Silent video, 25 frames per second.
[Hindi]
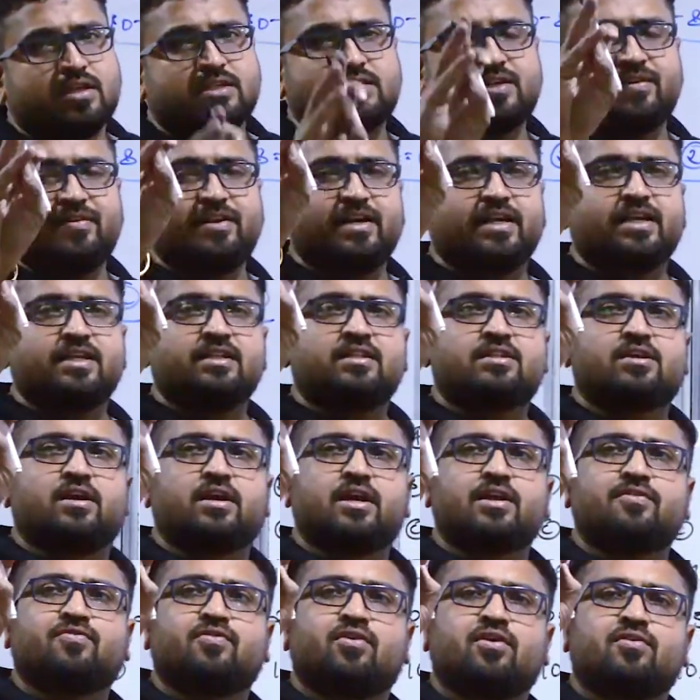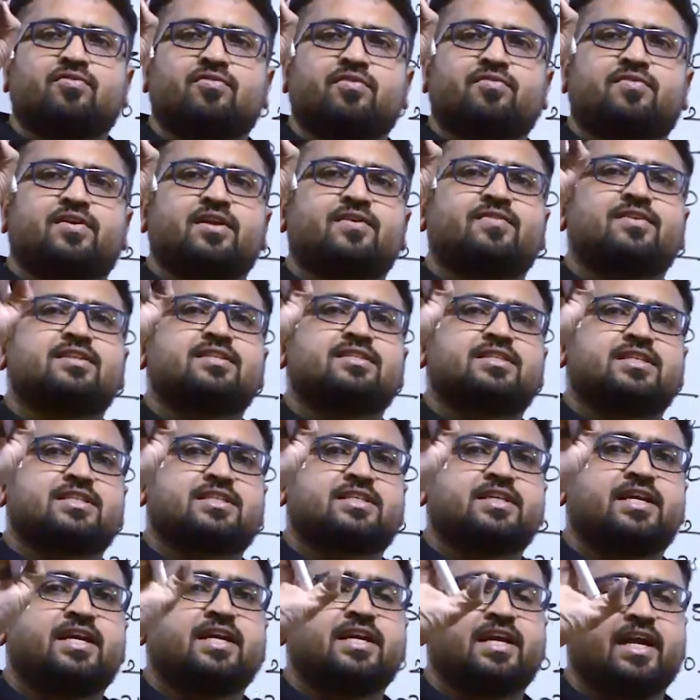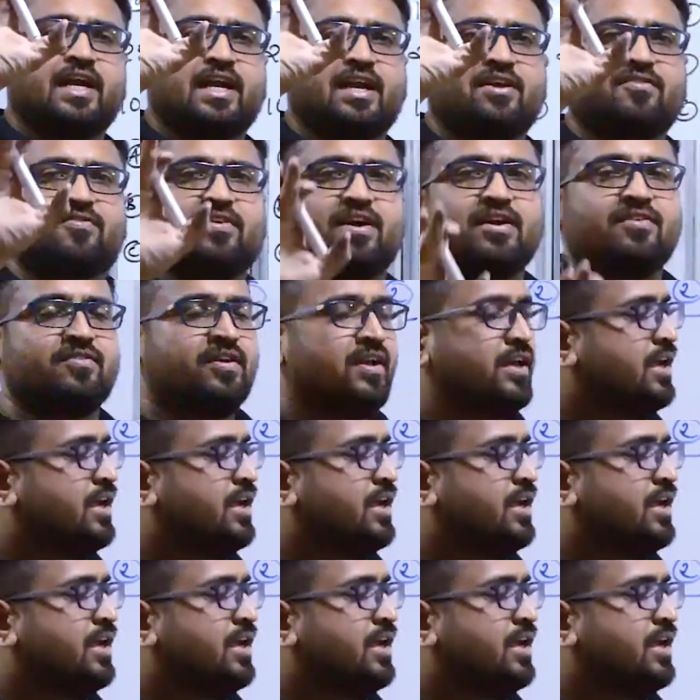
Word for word: सेवनटीन थर्टी फोर फिफ्टी वन सिक्सटी एट एटी फाइव